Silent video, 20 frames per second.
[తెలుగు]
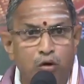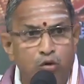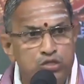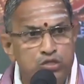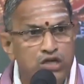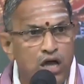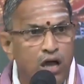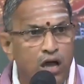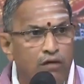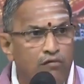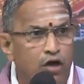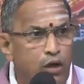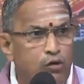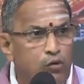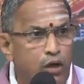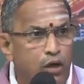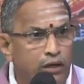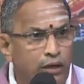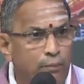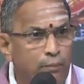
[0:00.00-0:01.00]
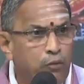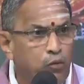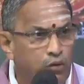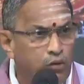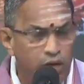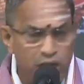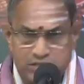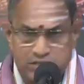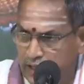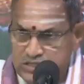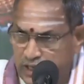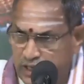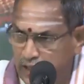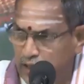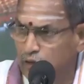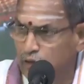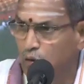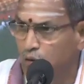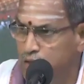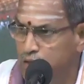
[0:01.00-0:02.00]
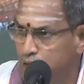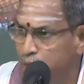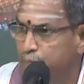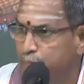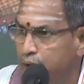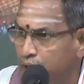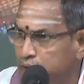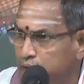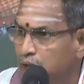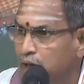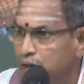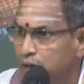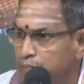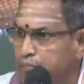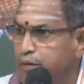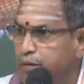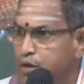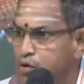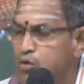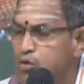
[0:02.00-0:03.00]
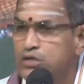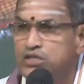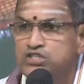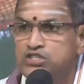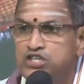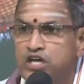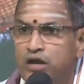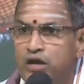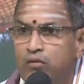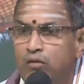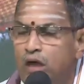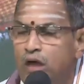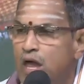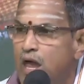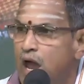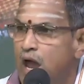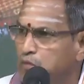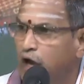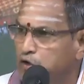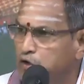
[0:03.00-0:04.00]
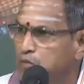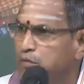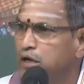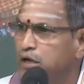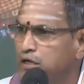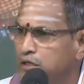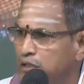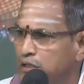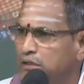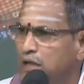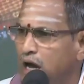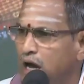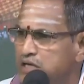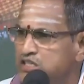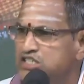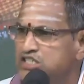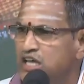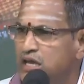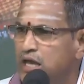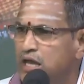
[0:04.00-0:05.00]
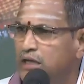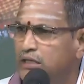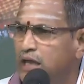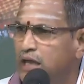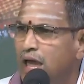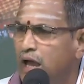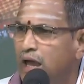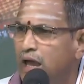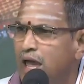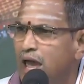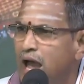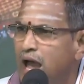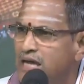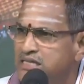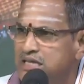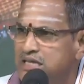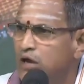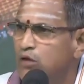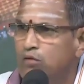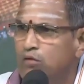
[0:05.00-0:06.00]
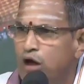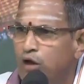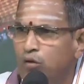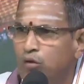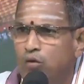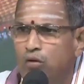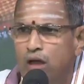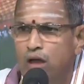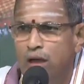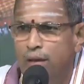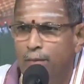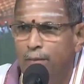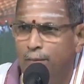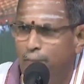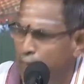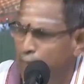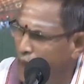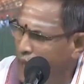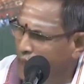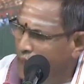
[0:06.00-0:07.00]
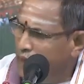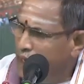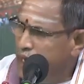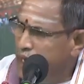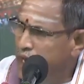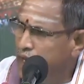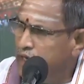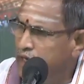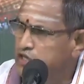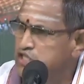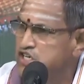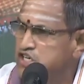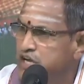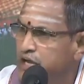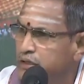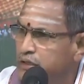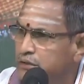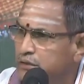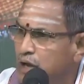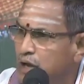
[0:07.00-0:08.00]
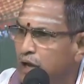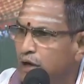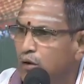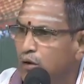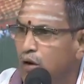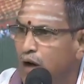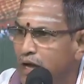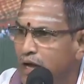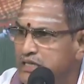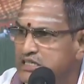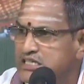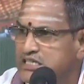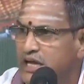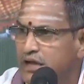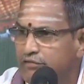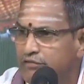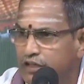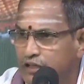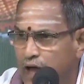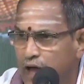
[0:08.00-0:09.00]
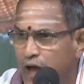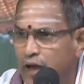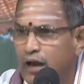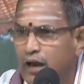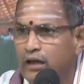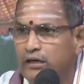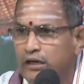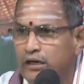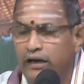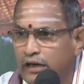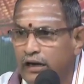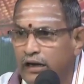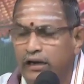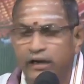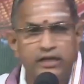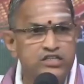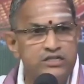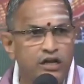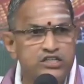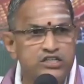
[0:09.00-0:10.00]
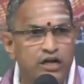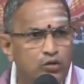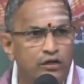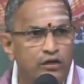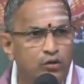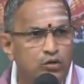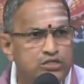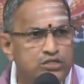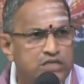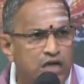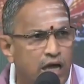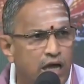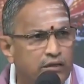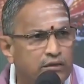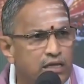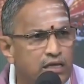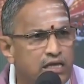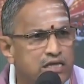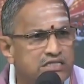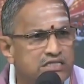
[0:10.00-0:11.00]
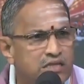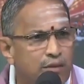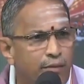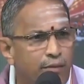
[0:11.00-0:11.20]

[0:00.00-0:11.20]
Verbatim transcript: బహుశా వారు అన్నపూర్ణాష్టకంలో ఈ పాదాల్ని ప్రయోగించారు అటువంటి దార్శనికత అసలు వారు అనేక క్షేత్రాల్లో అర్చక విధానాన్ని నిర్ణయించడంలో జాతీయ